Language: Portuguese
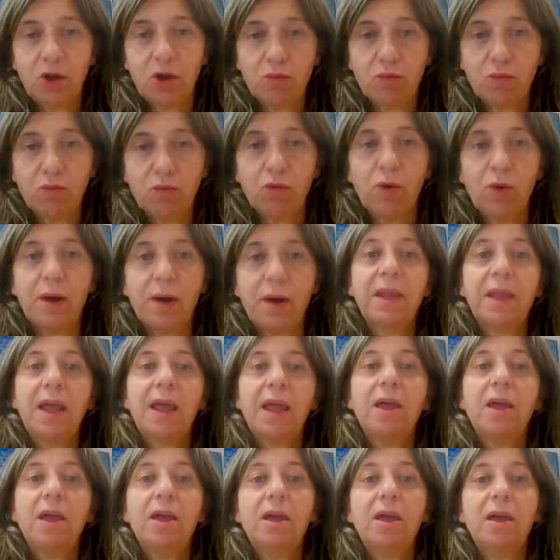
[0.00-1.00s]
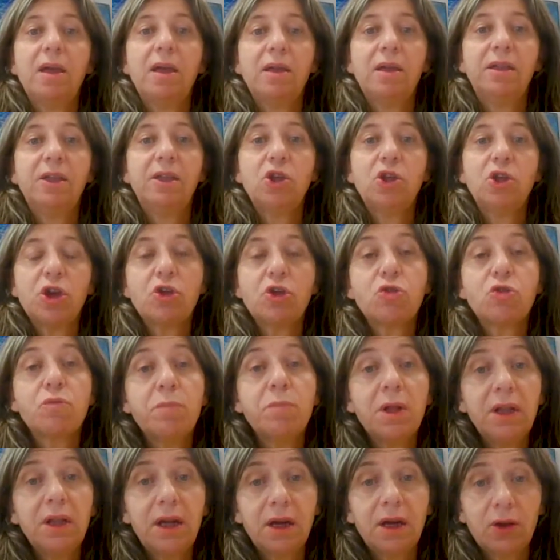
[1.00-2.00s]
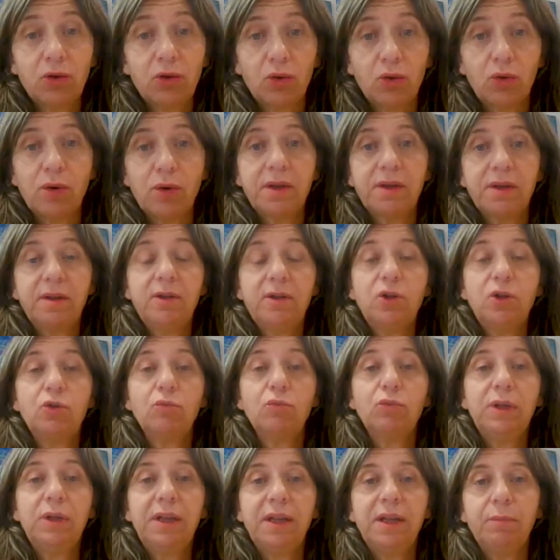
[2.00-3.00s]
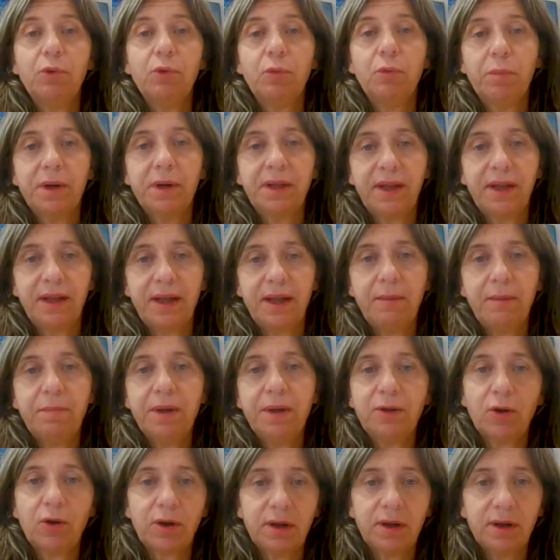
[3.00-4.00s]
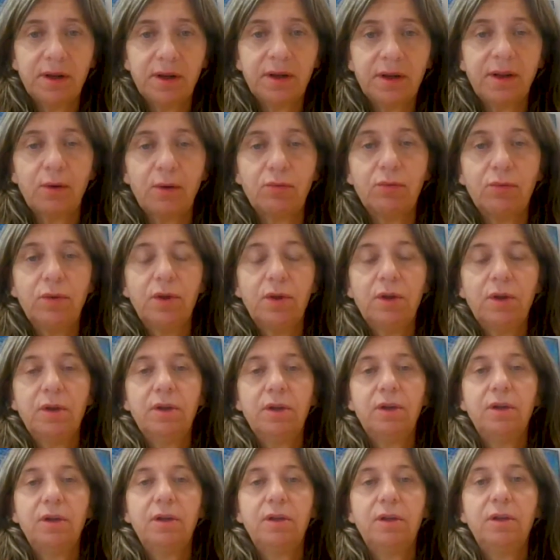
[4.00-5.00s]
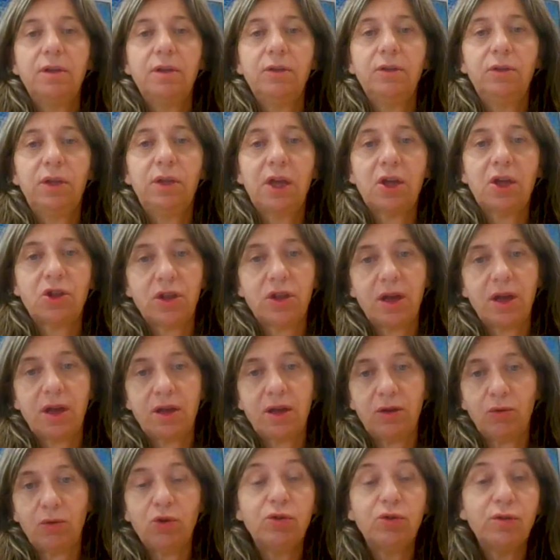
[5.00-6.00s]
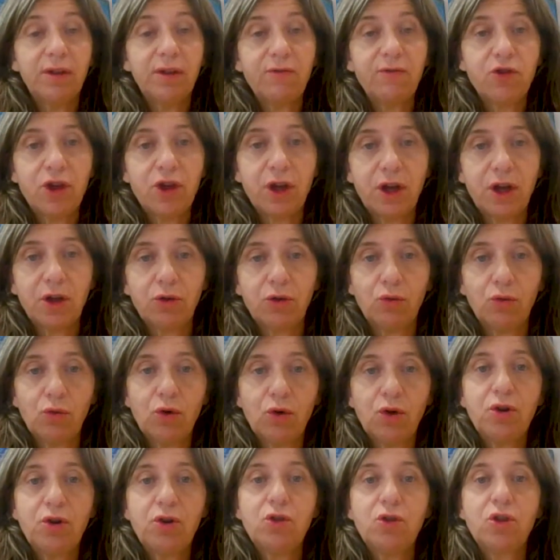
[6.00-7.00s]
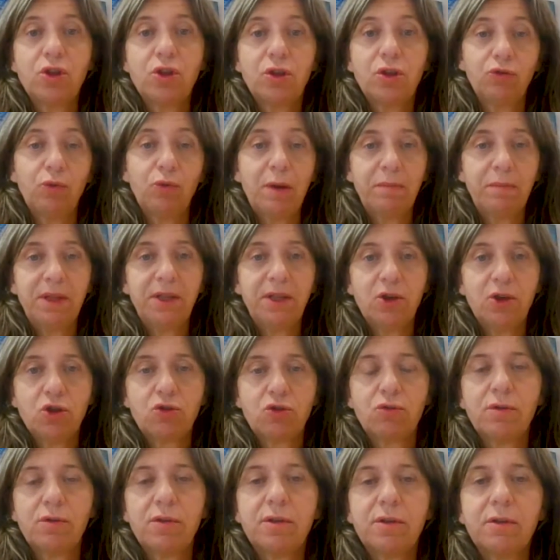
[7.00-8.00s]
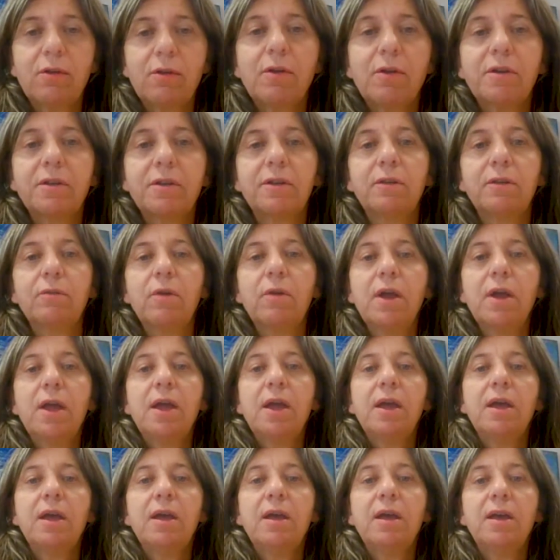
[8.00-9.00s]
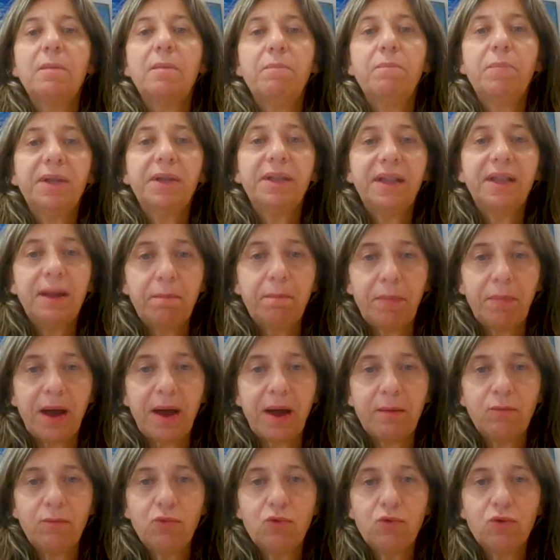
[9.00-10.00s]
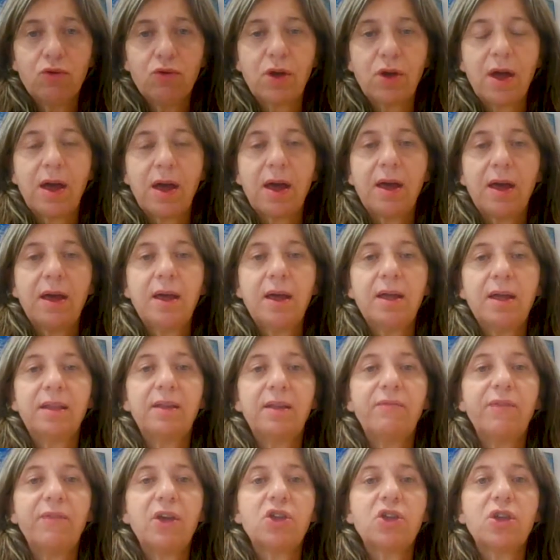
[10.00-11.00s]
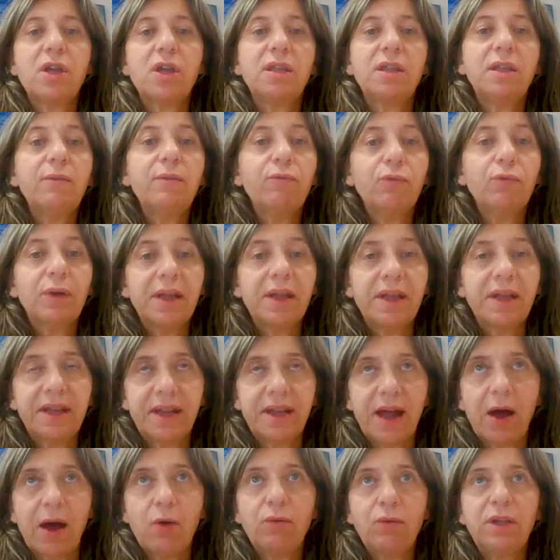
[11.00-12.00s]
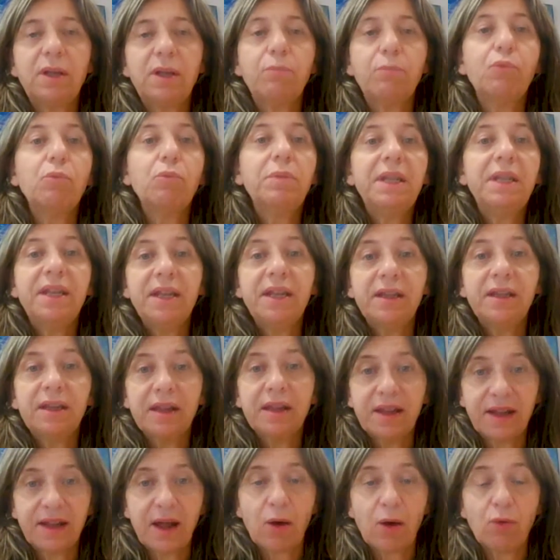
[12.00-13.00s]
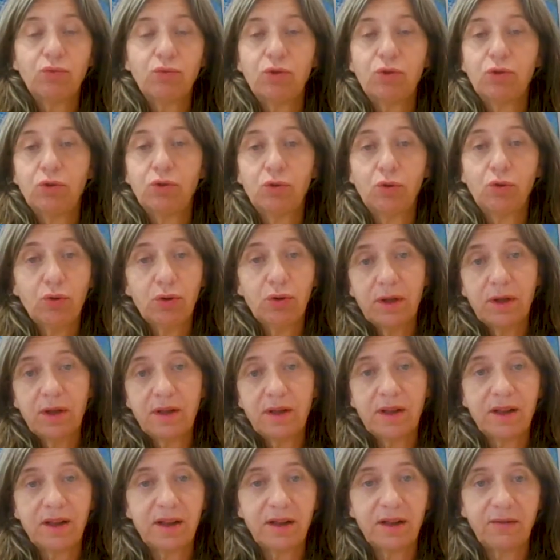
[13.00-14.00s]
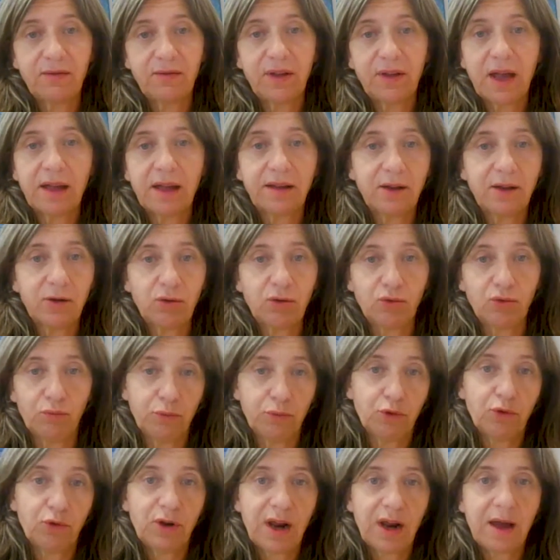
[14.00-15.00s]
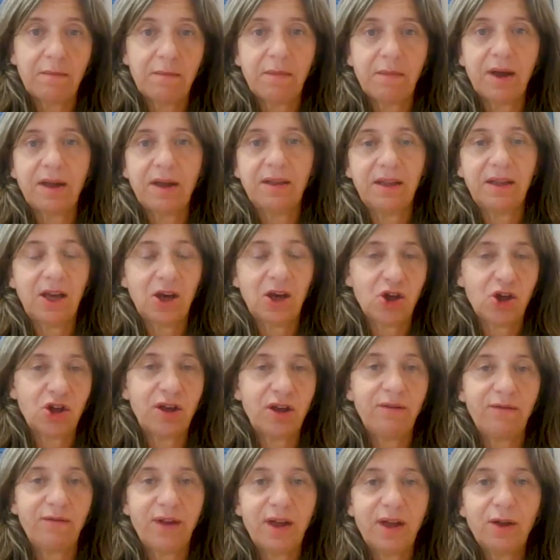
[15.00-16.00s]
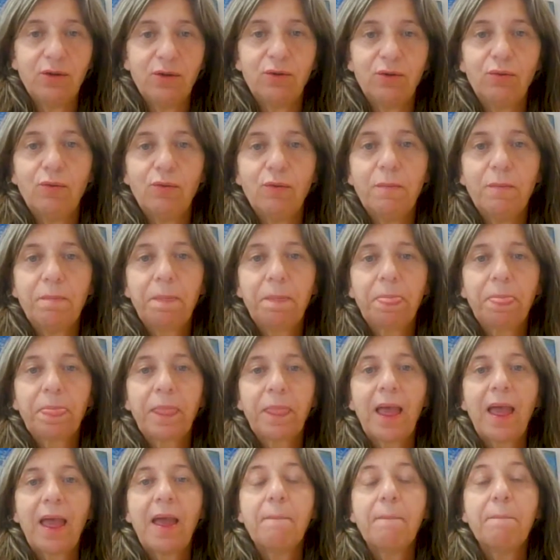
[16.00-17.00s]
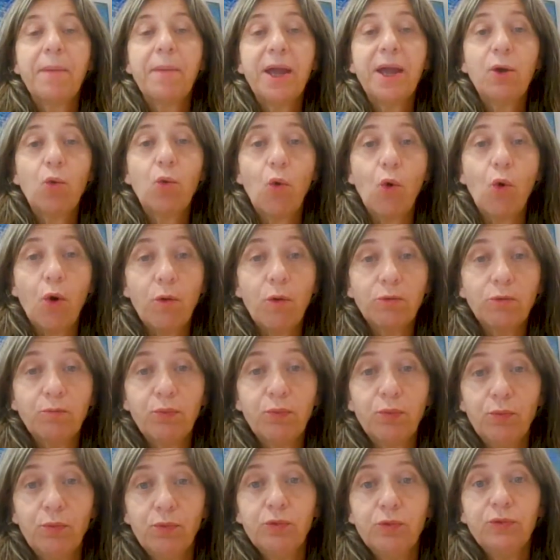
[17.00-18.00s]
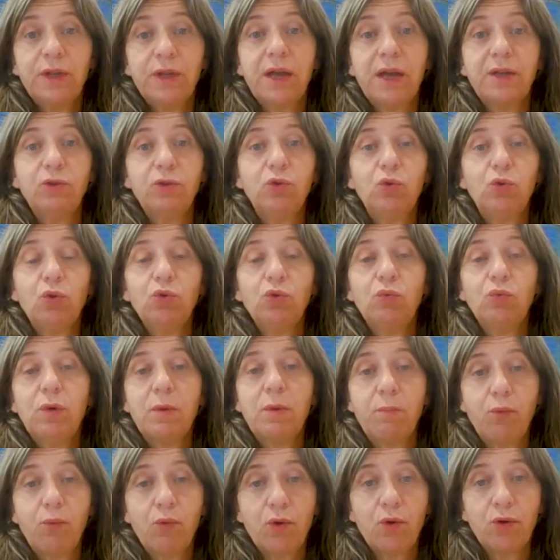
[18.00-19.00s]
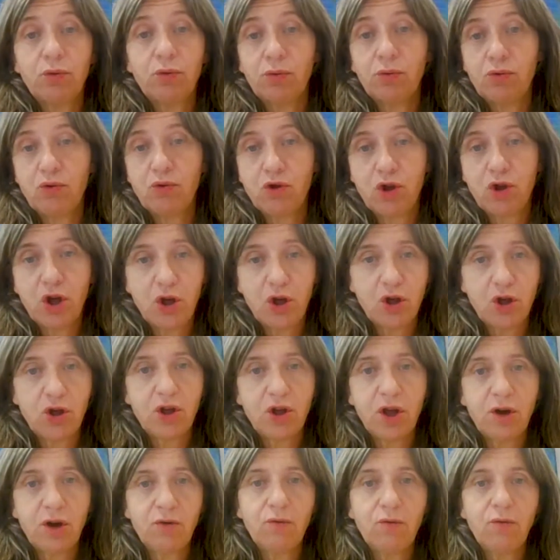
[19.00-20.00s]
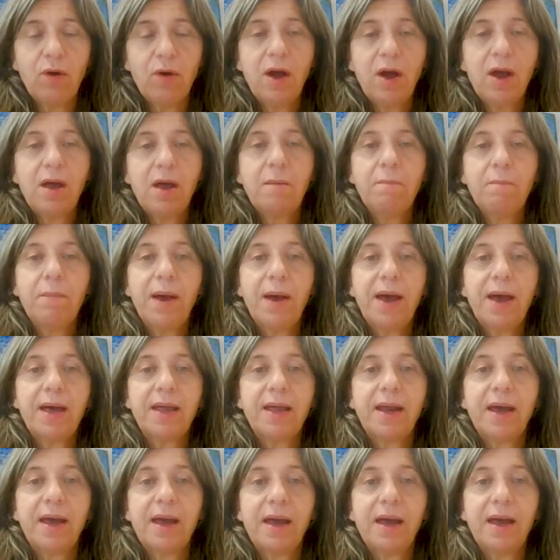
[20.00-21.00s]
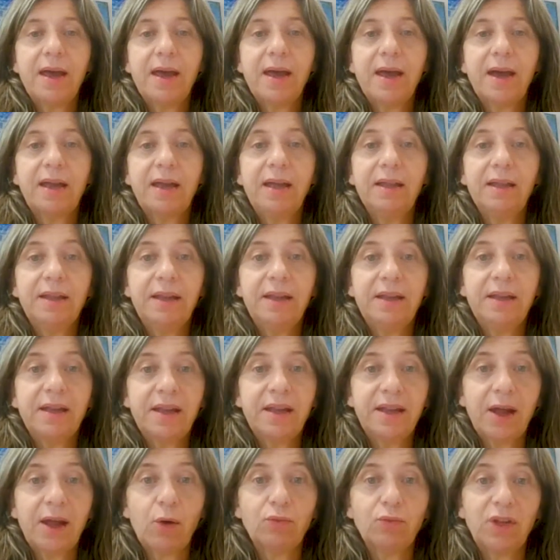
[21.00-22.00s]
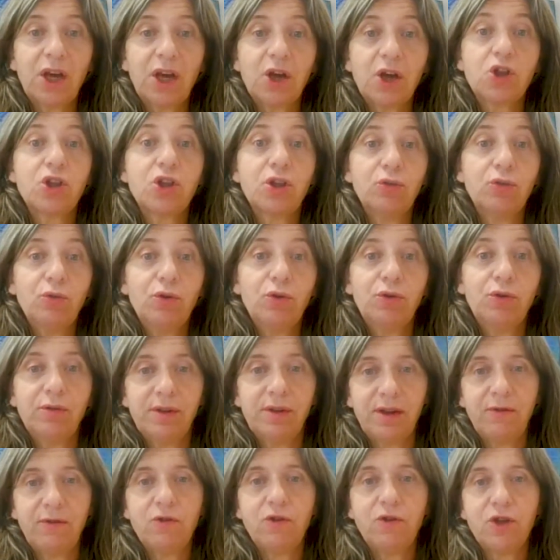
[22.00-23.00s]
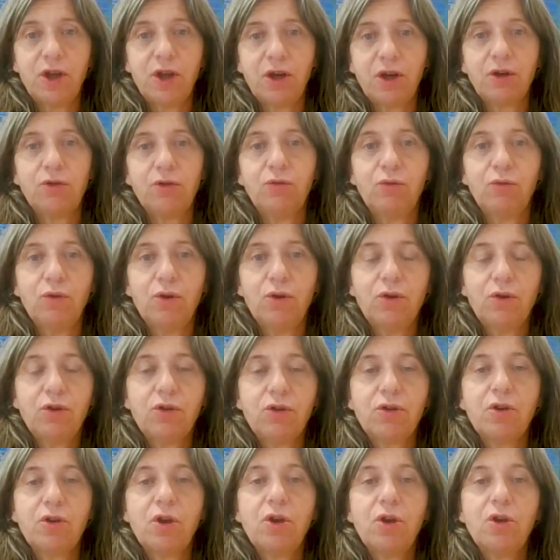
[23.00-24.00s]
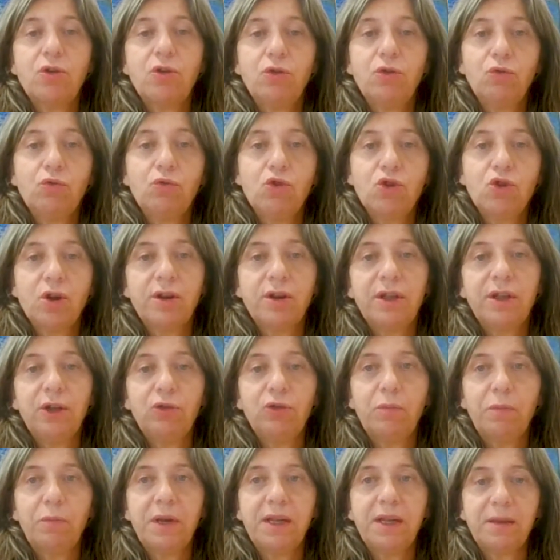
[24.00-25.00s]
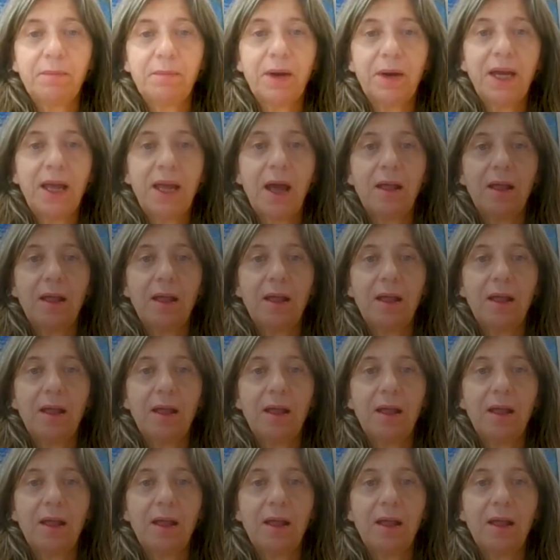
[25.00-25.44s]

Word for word: de Lisboa. Eh, desde 2014 que o município participa na organização eh, desta Noite de Investigadores no âmbito deste consórcio. Eh, participamos através da divulgação e da publicitação de todas as atividades e do programa deste evento, bem como dando todo o apoio logístico para a realização desta Noite dos Investigadores no Jardim do Príncipe